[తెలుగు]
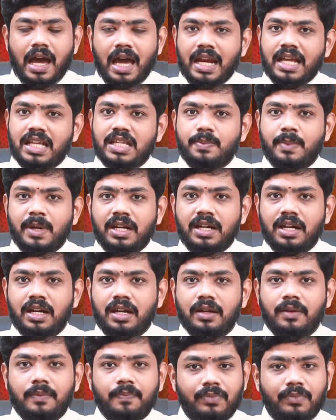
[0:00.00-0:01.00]

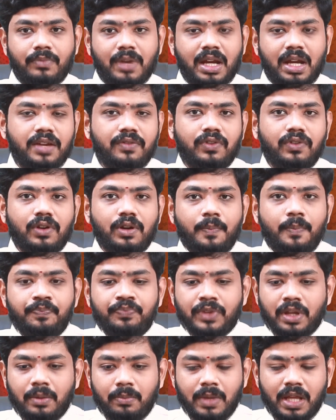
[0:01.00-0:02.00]
అన్ఎక్స్పెక్టెడ్ మనీ ఫ్లో
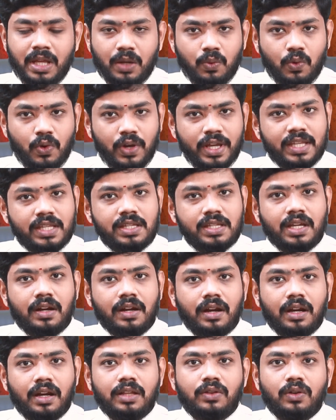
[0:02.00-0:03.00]
మీరు
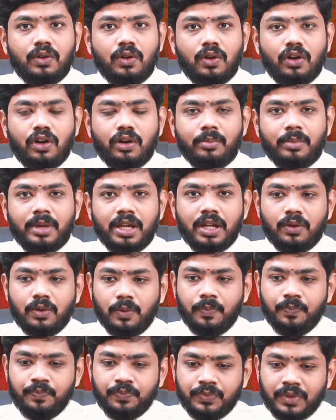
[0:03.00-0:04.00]
ఊహించని రీతుల్లో మీరు
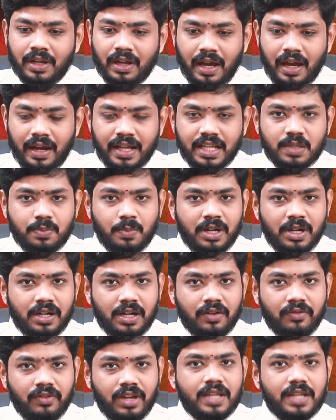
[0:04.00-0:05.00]

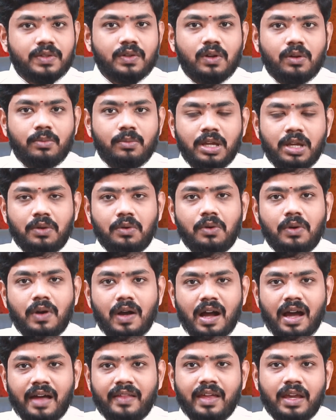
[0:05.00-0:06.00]
అన్ఎక్స్పెక్టెడ్ వేస్లో మీకు
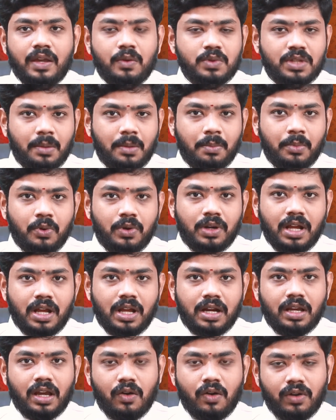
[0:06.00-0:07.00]
ఆదాయం
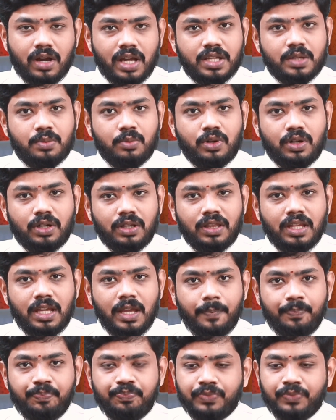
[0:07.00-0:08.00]
సమకూర్టానికి అవకాశం ఉంటుంది
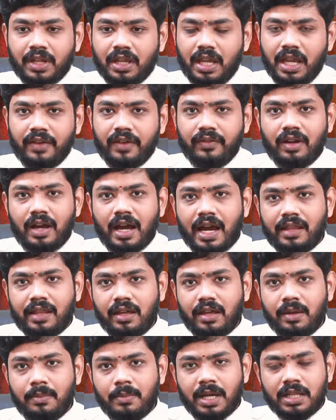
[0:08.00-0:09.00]
కేవలం
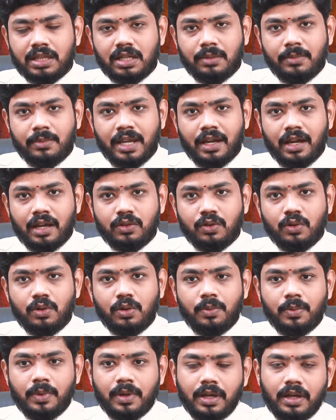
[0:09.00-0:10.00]
ఆదాయం మాత్రమే కాదు
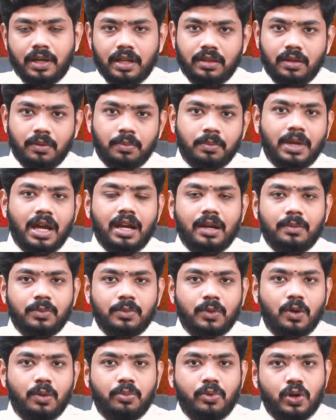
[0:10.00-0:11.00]
క్రితం
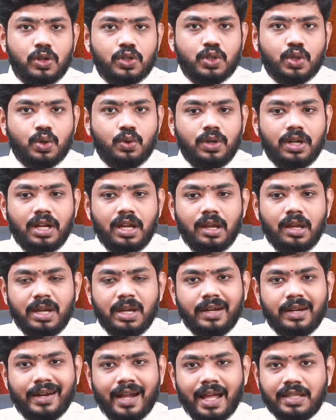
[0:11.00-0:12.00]
కాలంతో పోల్చుకుంటే
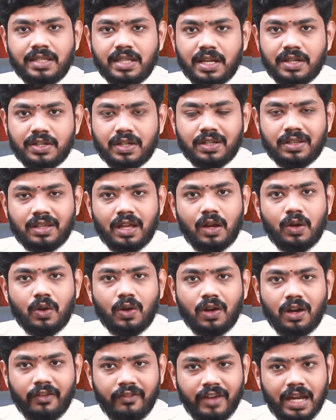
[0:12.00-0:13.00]
మీ ట్రాన్సాక్షన్
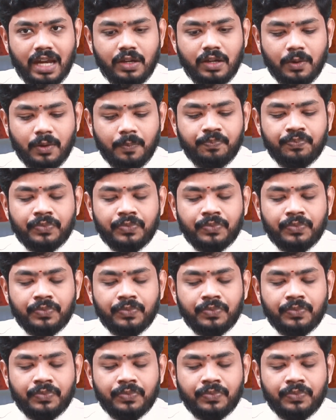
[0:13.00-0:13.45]
తాలూకా వాల్యూ